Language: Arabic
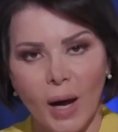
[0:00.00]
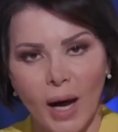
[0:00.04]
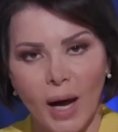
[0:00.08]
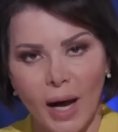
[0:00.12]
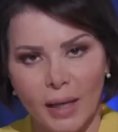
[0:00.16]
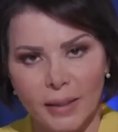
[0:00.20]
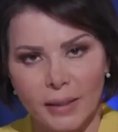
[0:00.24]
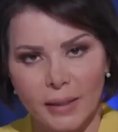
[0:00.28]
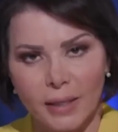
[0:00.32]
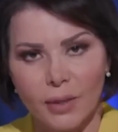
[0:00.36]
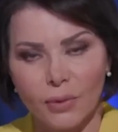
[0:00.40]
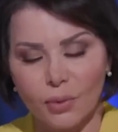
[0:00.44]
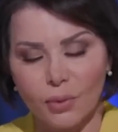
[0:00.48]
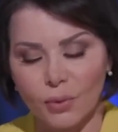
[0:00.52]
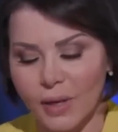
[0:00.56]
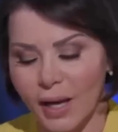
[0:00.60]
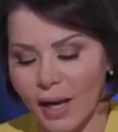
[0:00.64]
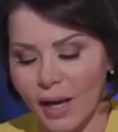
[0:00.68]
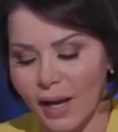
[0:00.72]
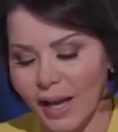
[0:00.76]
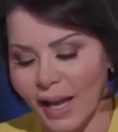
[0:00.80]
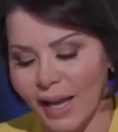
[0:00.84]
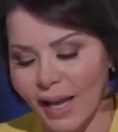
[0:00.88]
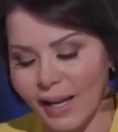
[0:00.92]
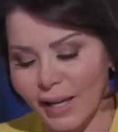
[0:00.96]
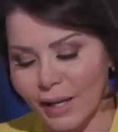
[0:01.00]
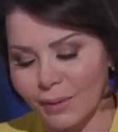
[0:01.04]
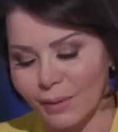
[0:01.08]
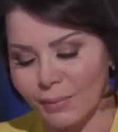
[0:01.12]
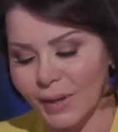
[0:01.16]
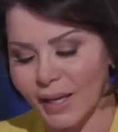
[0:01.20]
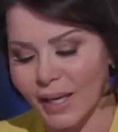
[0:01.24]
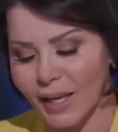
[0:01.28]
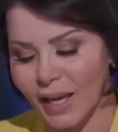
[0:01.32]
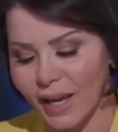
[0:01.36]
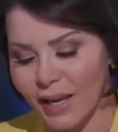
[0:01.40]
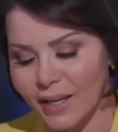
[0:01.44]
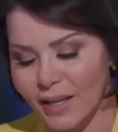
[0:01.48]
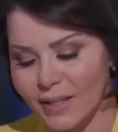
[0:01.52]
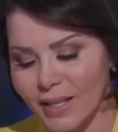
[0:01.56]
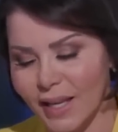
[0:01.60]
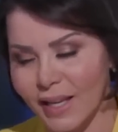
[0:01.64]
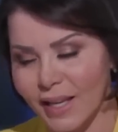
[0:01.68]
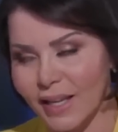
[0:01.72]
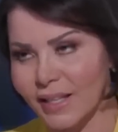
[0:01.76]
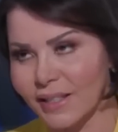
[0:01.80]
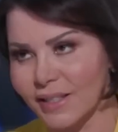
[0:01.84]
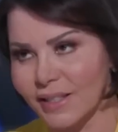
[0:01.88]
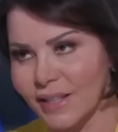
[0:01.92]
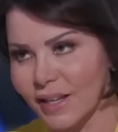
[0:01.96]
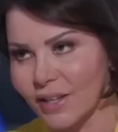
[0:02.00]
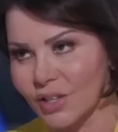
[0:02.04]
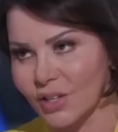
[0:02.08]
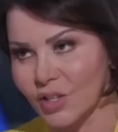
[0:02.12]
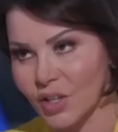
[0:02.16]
حديثنا أهلا بك سيد